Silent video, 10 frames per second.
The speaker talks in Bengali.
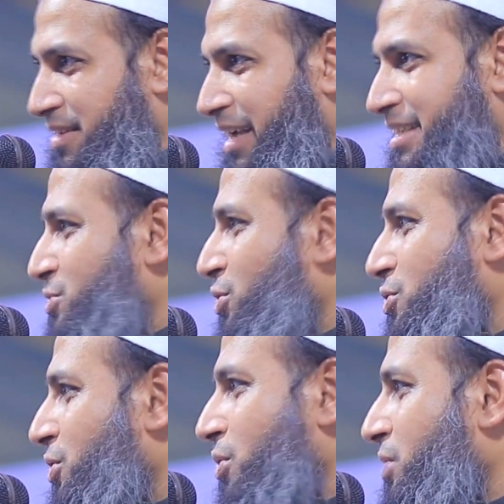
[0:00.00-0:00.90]
একটা ছোট্ট
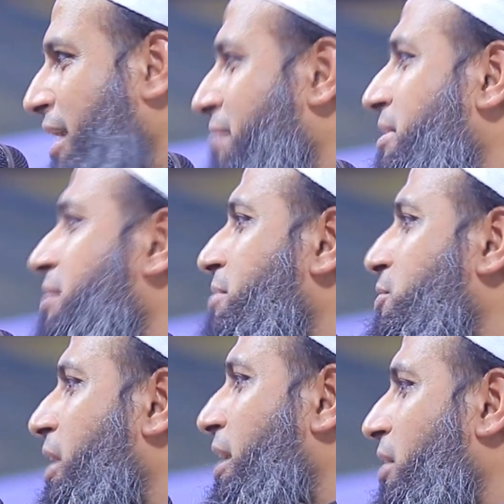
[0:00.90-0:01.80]
নৌকা এমনি এমনি
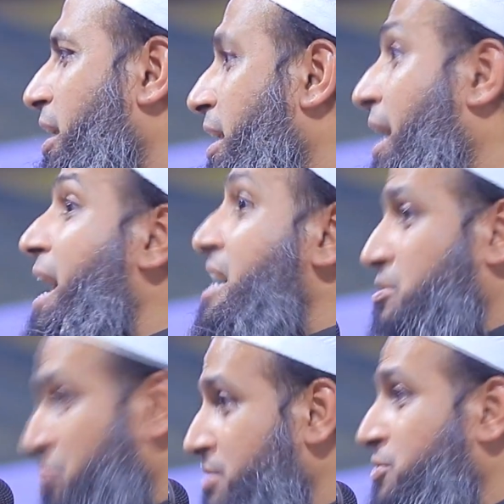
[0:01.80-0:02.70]
আর হয় না এই
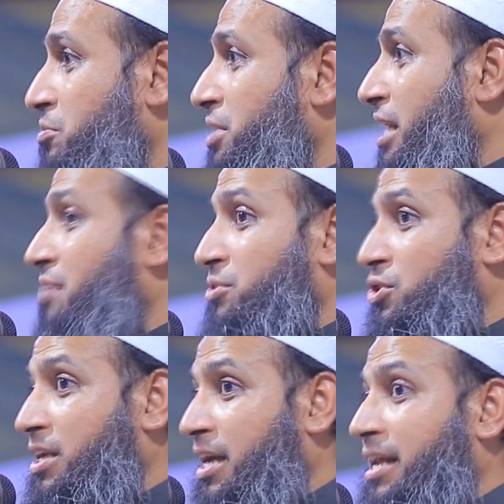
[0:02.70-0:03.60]
আসমান জমিন আর
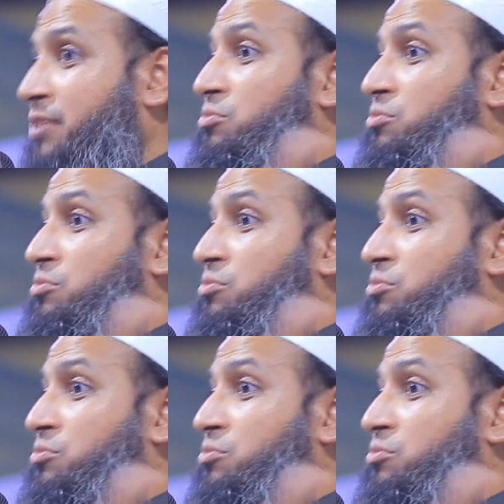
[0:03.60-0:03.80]
ভিতরকার এত